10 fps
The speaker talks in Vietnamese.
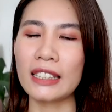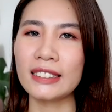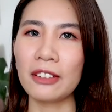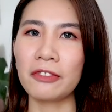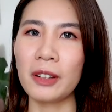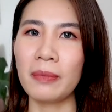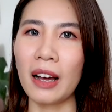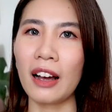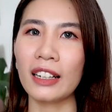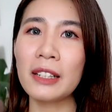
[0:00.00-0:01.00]
cái sản phẩm
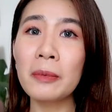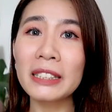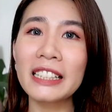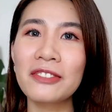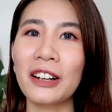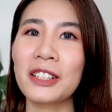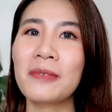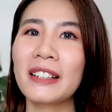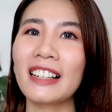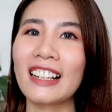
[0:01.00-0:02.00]
mà khi mà mình nhìn vào thì
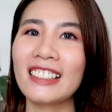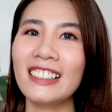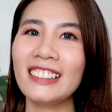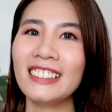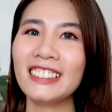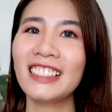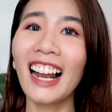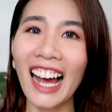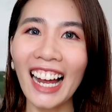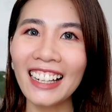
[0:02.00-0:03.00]
mình thấy rất
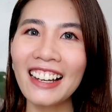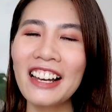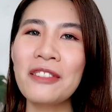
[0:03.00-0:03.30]
là hay,